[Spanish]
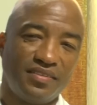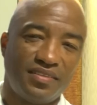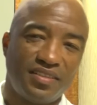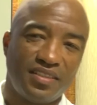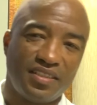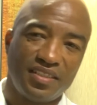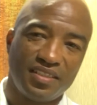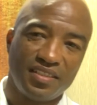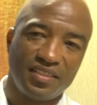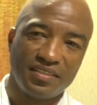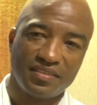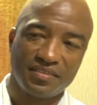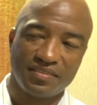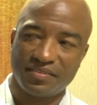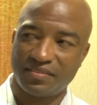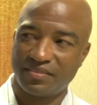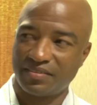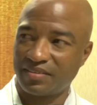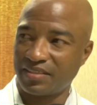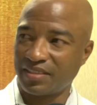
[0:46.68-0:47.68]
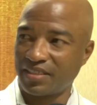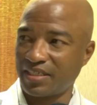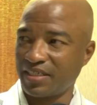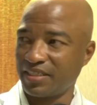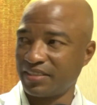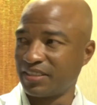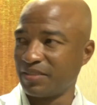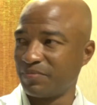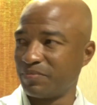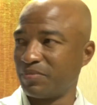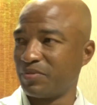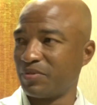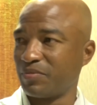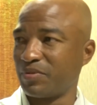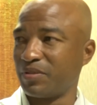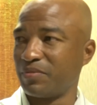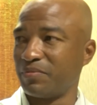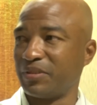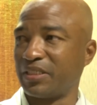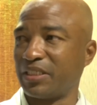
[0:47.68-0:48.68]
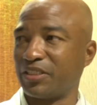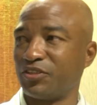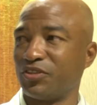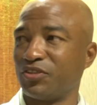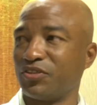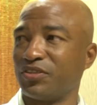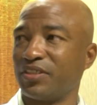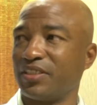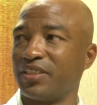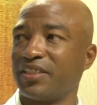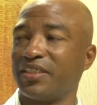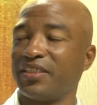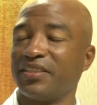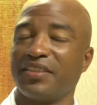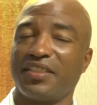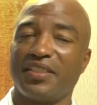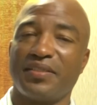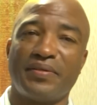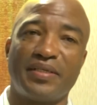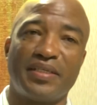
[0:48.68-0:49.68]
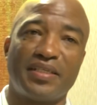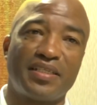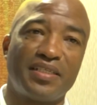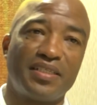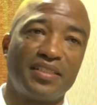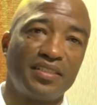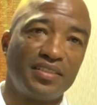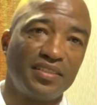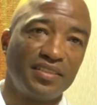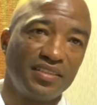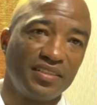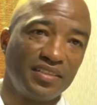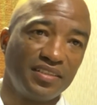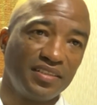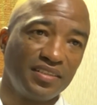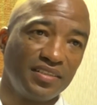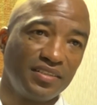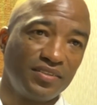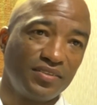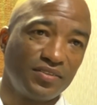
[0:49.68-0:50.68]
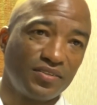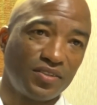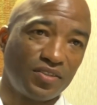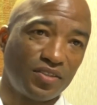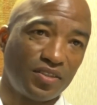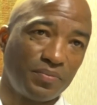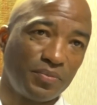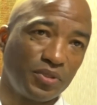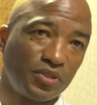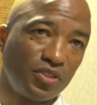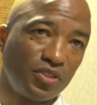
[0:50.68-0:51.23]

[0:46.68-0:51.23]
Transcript: Sí, agradecer por la invitación a la gente de la barra. Creo que hemos